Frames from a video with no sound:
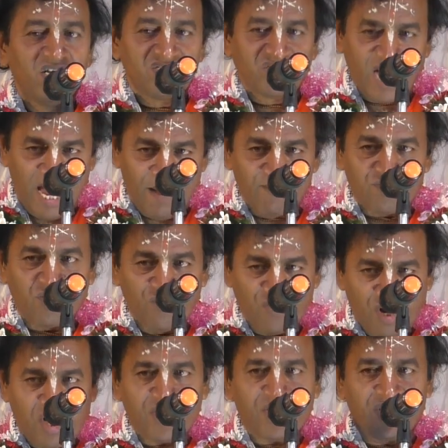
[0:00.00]
শ্যাম
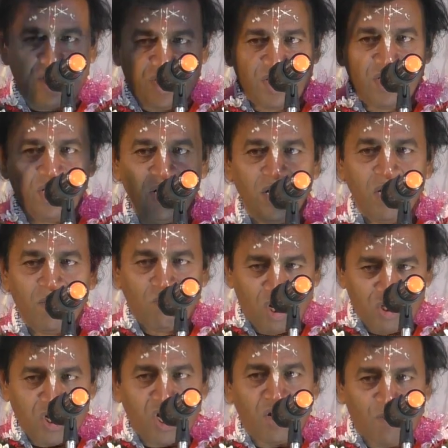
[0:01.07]
সুন্দর কি
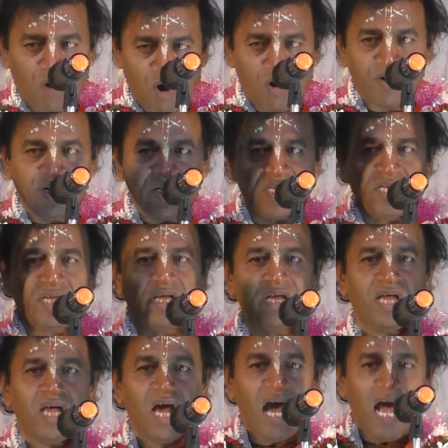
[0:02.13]
মদন মোহন কি
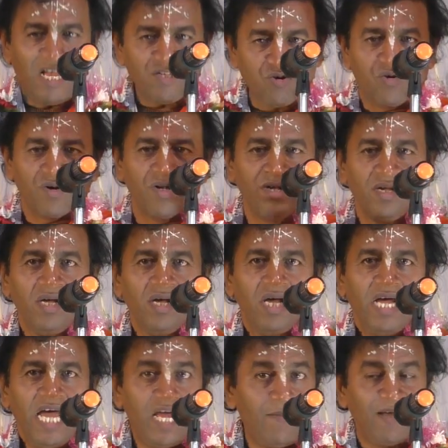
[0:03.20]
আসুন
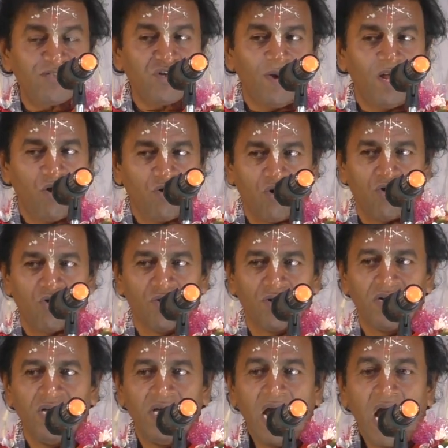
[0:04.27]
এইবার সবাই লক্ষ্য করুন
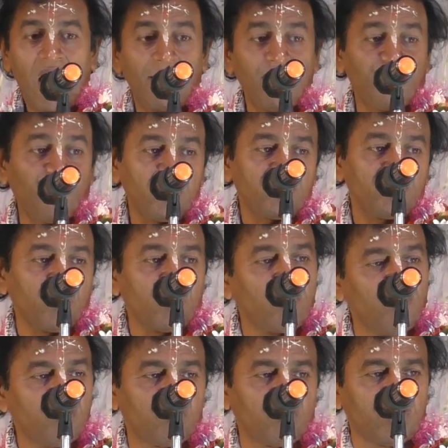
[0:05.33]
আমি প্রশ্ন করব
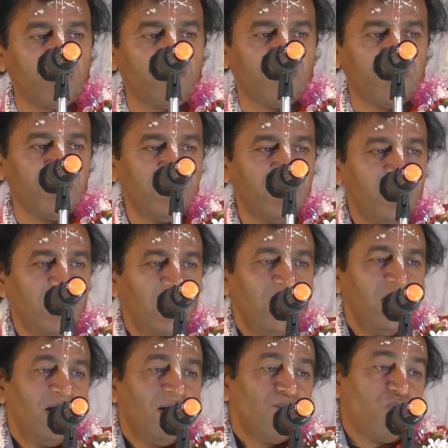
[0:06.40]
উত্তর দেবেন
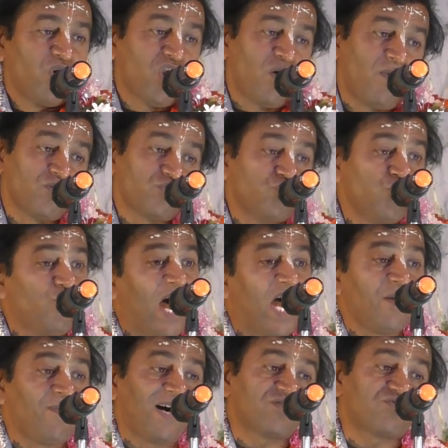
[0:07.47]
বড় দু
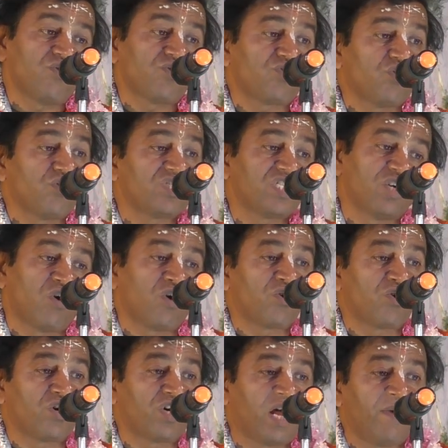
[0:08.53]
ভাই বাস করত
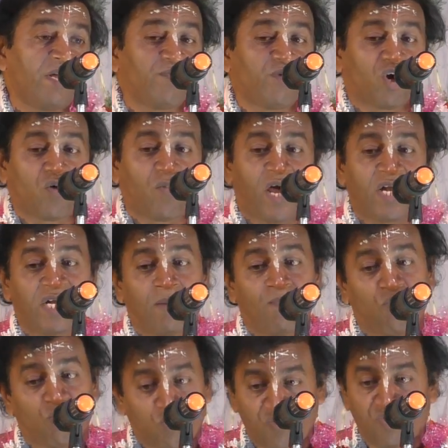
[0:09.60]
শ্রীখণ্ড গ্রামের বড় ভাইয়ের নাম
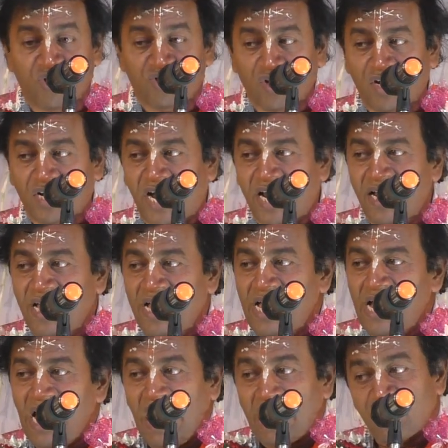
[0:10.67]
মুকুন্দ সরকার
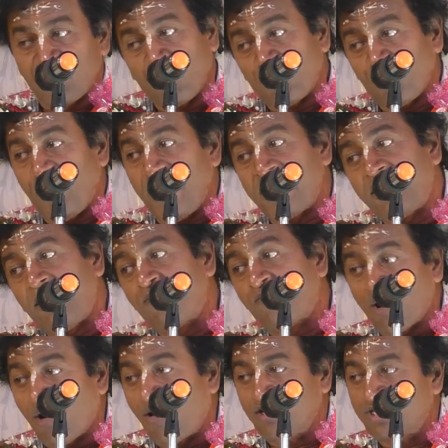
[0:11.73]
আর ছোট ভাইয়ের নাম
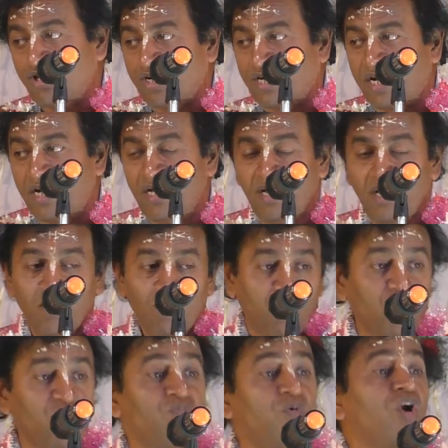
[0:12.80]
নরহরি সরকার
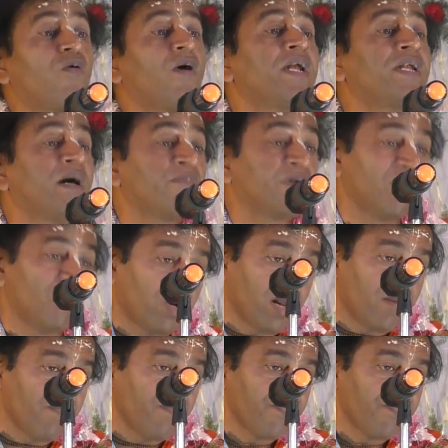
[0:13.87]
বলুন বড় ভাইয়ের নাম কি বললাম